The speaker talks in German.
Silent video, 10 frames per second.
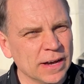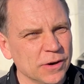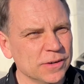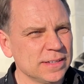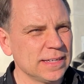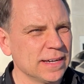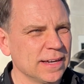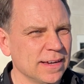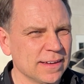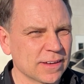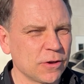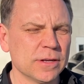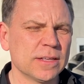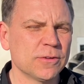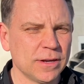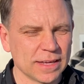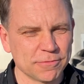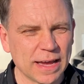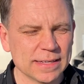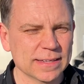Und ihr könnt natürlich
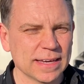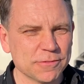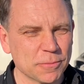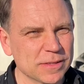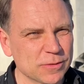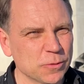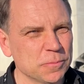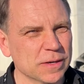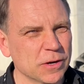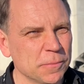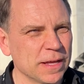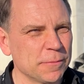weitere Informationen bekommen.